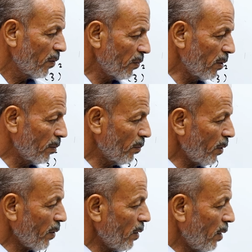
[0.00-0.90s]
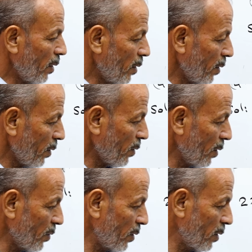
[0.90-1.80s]
في بعض الحالات
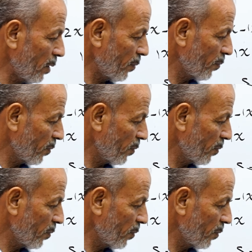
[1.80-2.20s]
احتاجينا